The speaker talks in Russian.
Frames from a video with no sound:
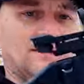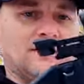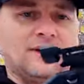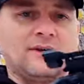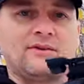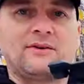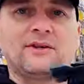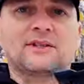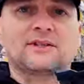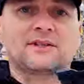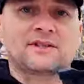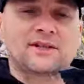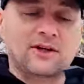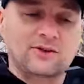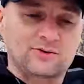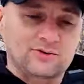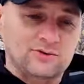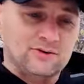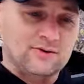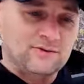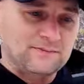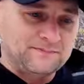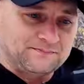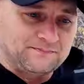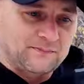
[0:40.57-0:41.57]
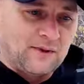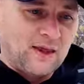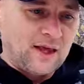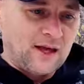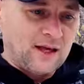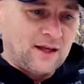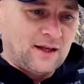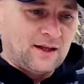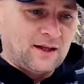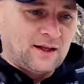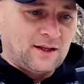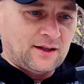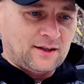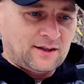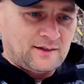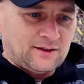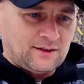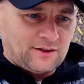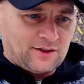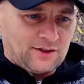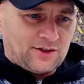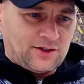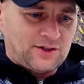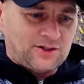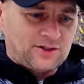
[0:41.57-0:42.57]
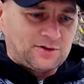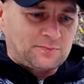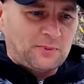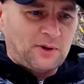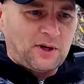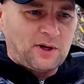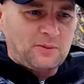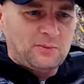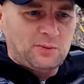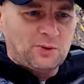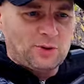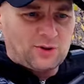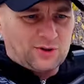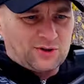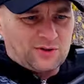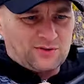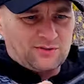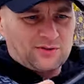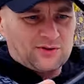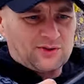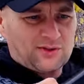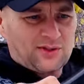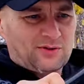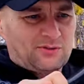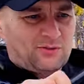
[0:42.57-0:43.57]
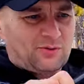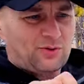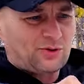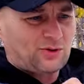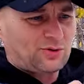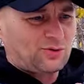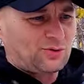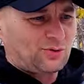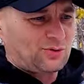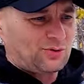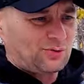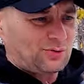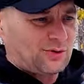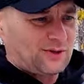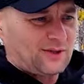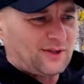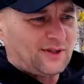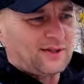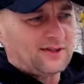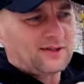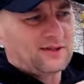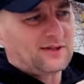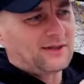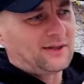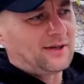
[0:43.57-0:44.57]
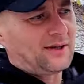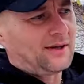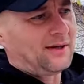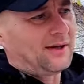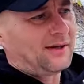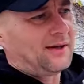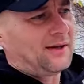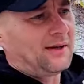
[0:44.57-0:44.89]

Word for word: давайте сразу из преимуществ из его, что тут есть.